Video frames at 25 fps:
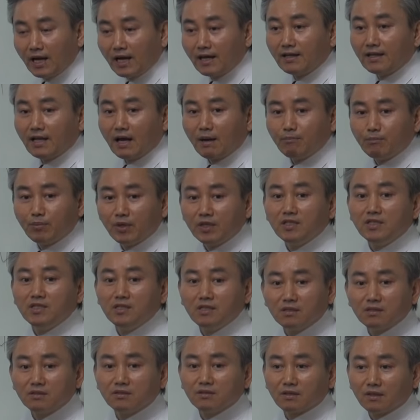나의
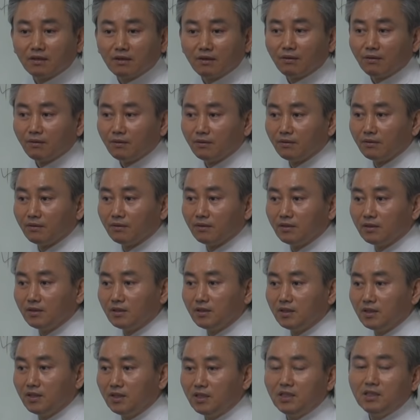남편이었어요?
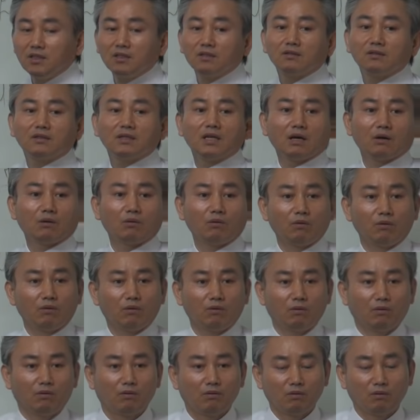
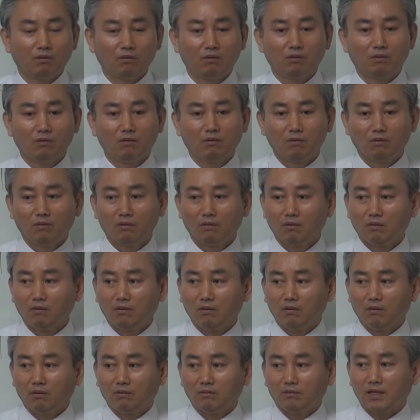이었다고.
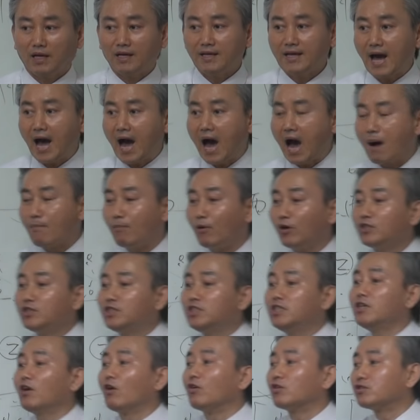나의
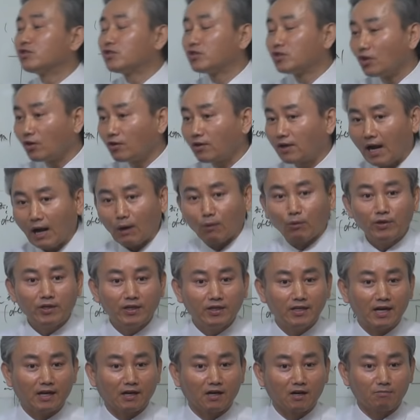아버지였어 라고
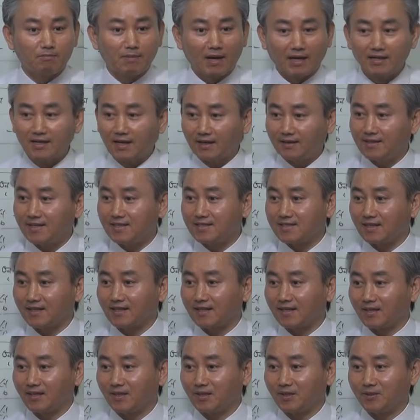얘기하는 건 말이 안
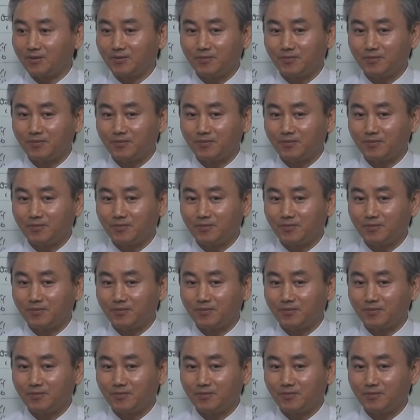되잖아요.